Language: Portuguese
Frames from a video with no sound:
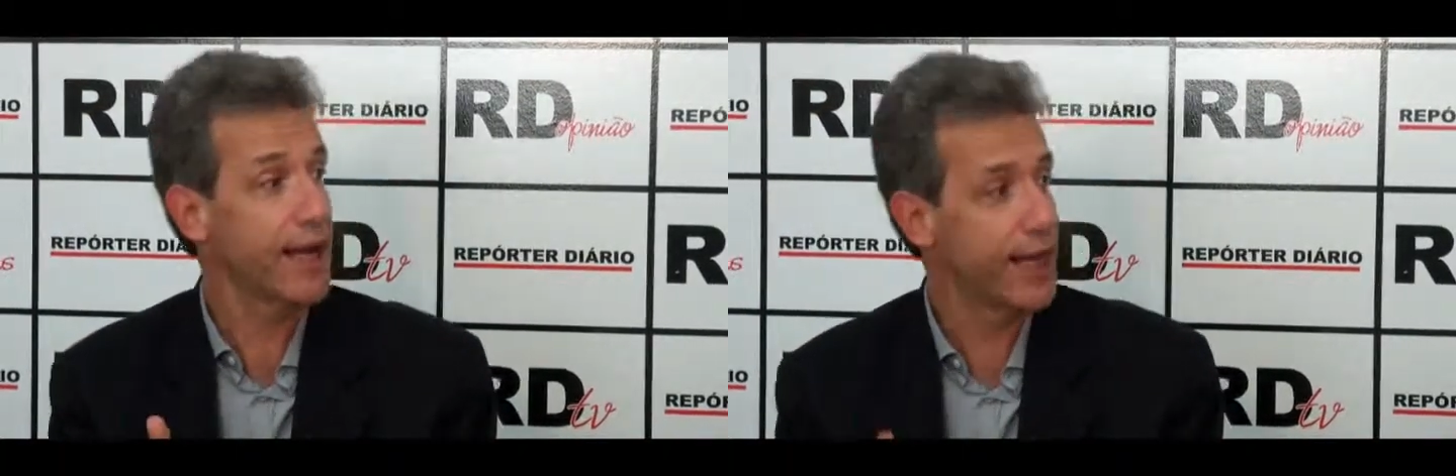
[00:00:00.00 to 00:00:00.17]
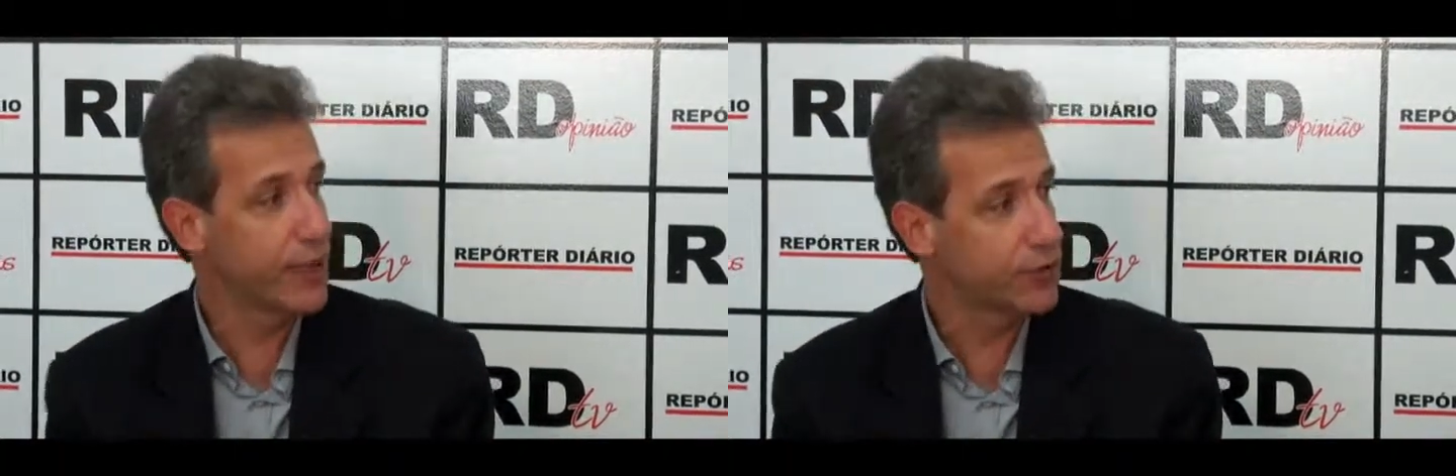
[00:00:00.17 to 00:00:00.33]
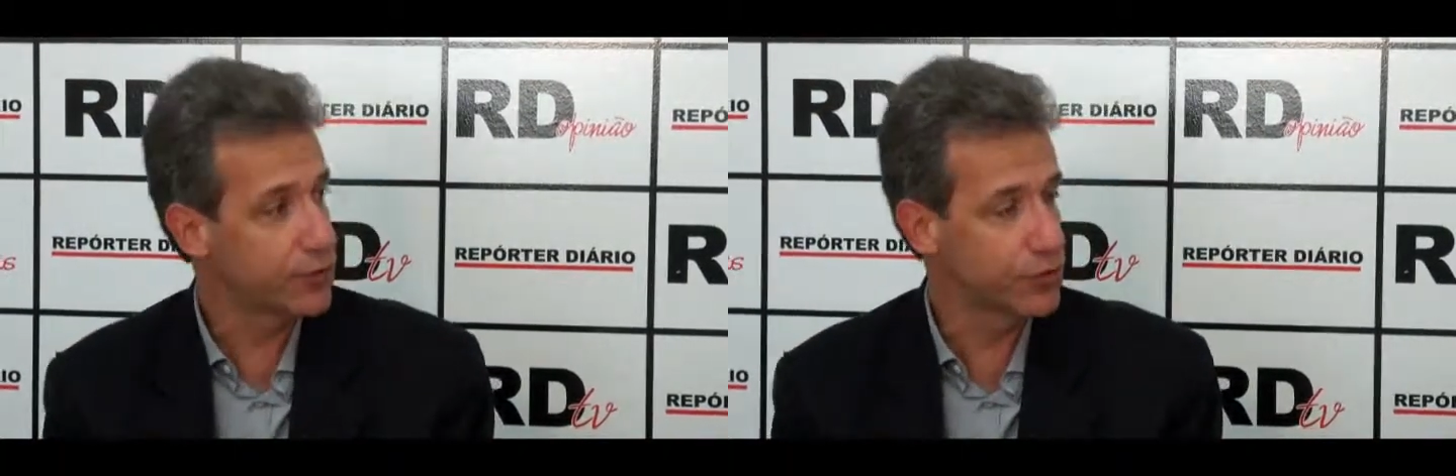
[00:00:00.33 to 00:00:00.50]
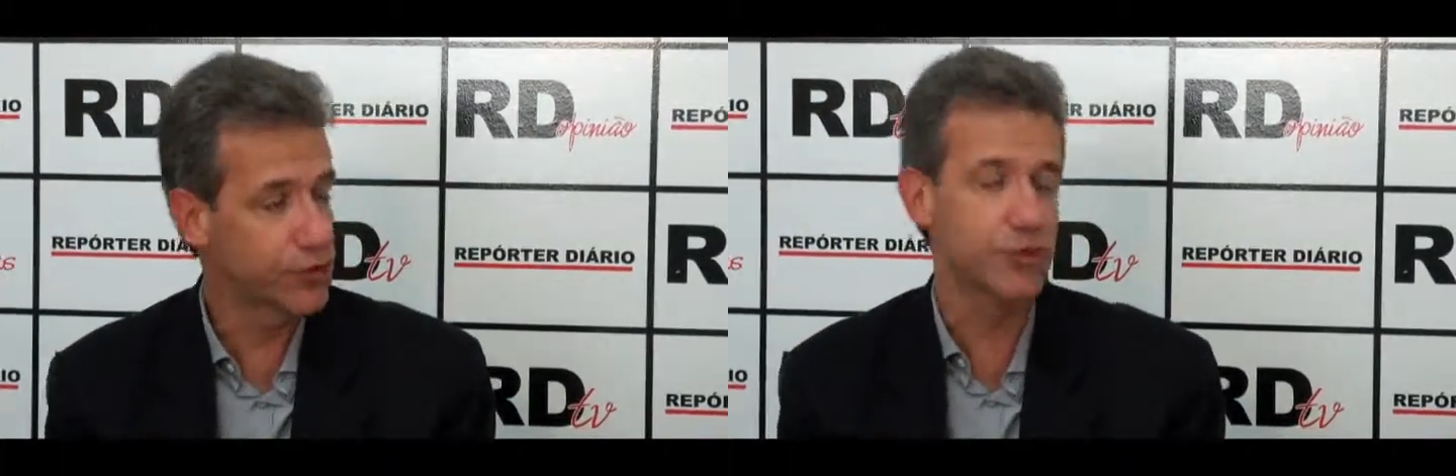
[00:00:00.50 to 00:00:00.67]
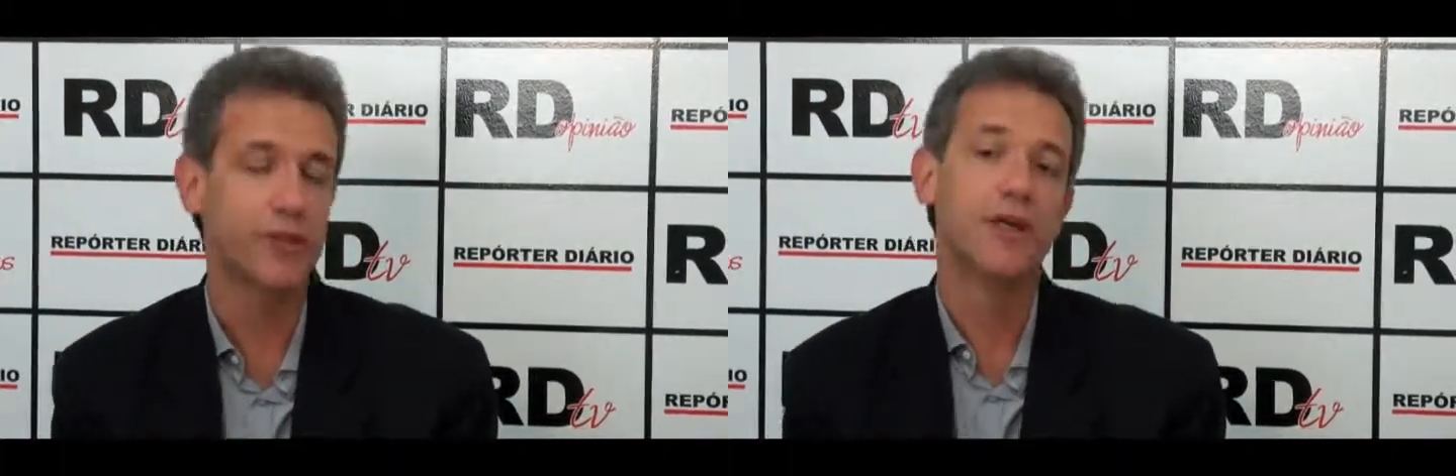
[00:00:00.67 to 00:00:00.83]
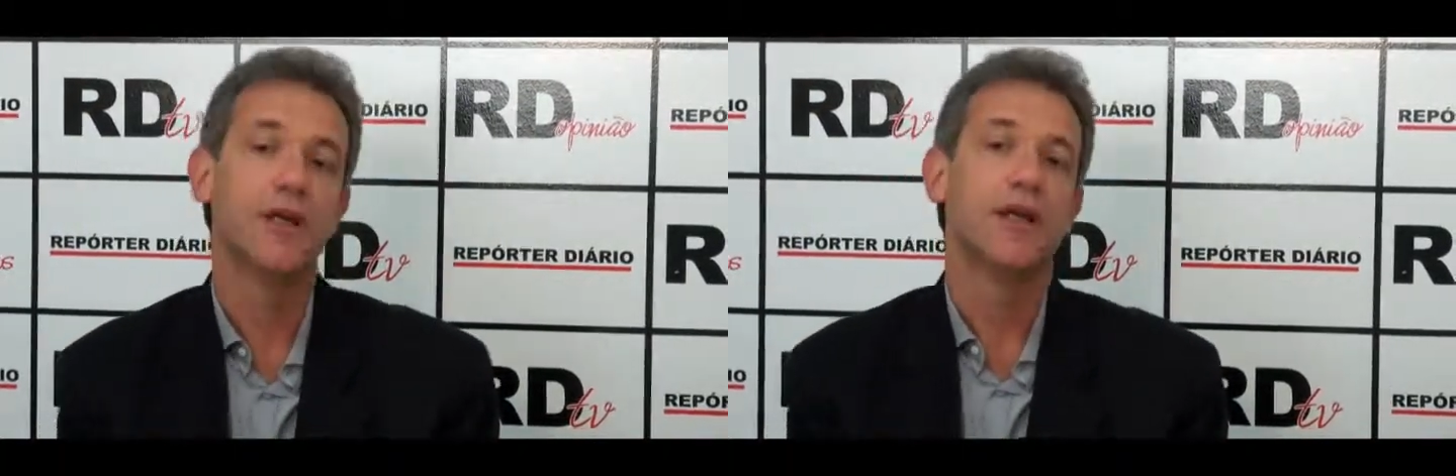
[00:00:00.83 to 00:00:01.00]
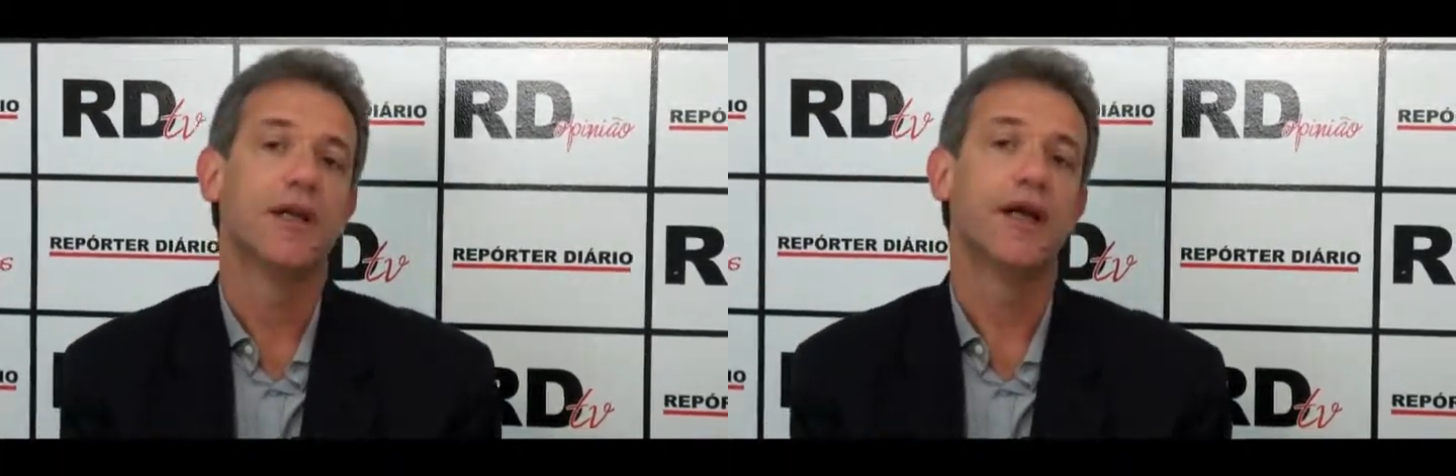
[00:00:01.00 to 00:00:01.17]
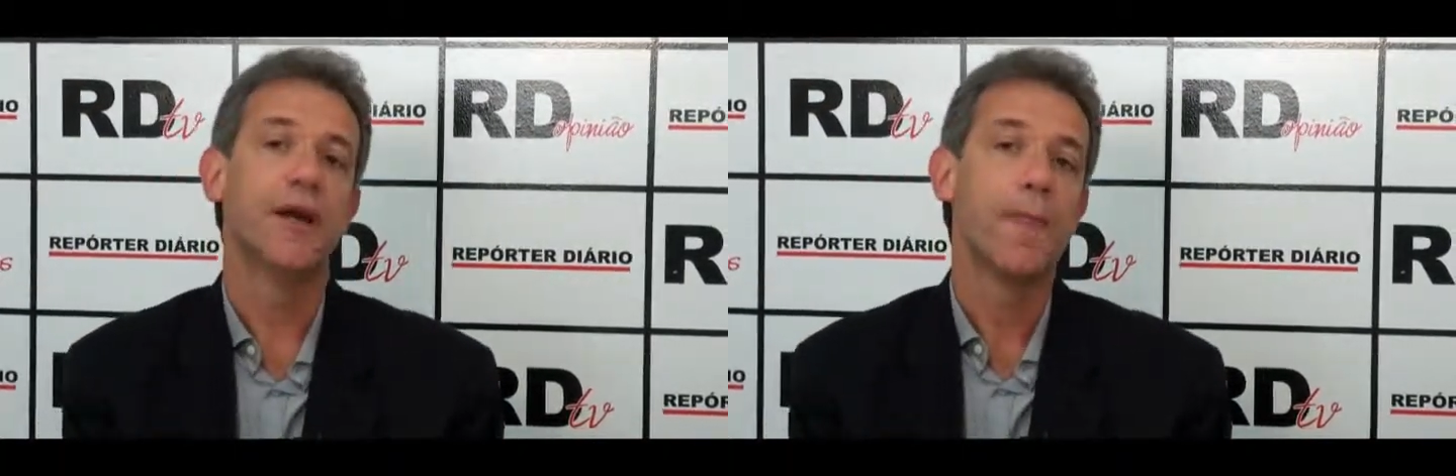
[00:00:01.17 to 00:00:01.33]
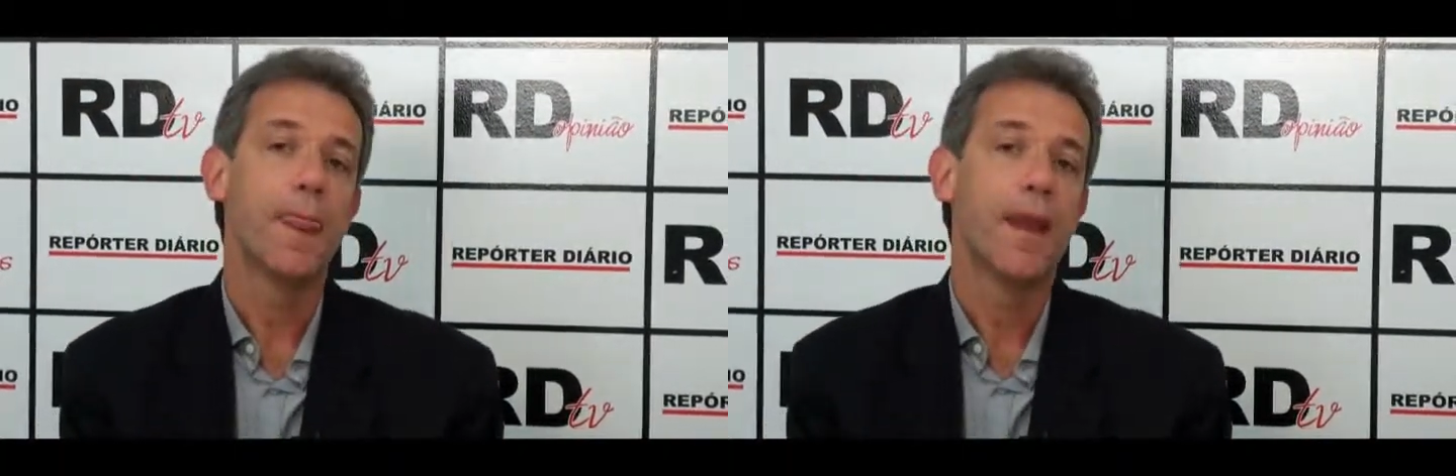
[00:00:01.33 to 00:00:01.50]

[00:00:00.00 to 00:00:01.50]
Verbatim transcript: leitos né?